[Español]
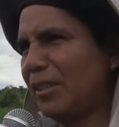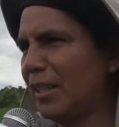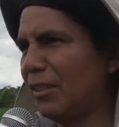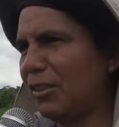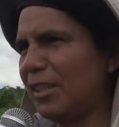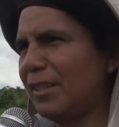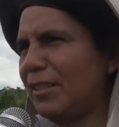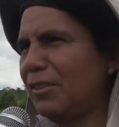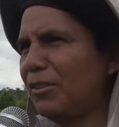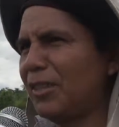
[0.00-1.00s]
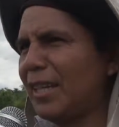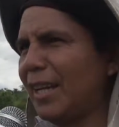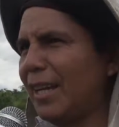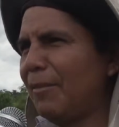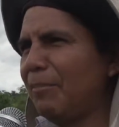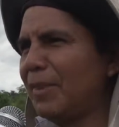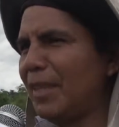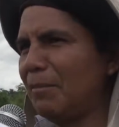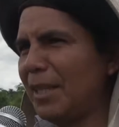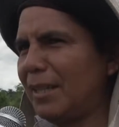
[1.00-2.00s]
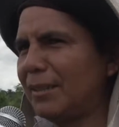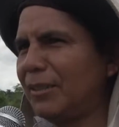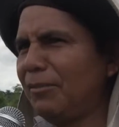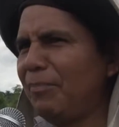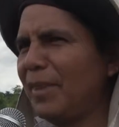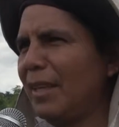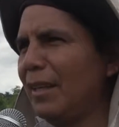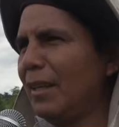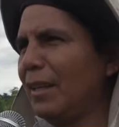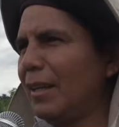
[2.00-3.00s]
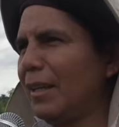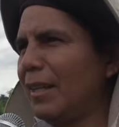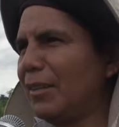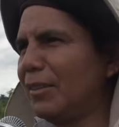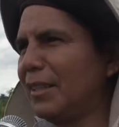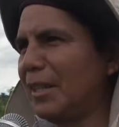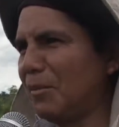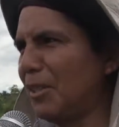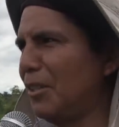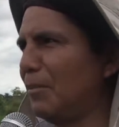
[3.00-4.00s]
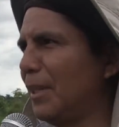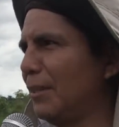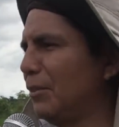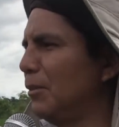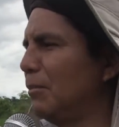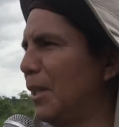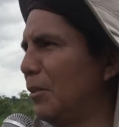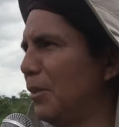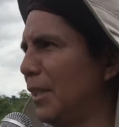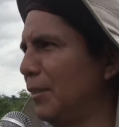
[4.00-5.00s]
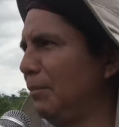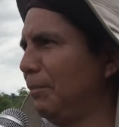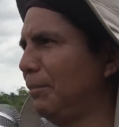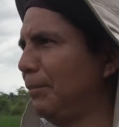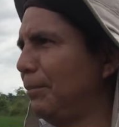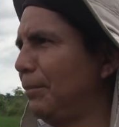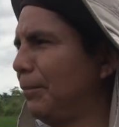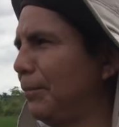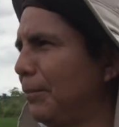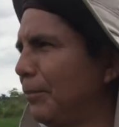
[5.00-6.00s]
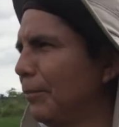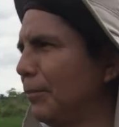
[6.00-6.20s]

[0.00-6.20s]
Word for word: en, coordinación con INEA de investigación. Entonces estamos listos para su pregunta Esta es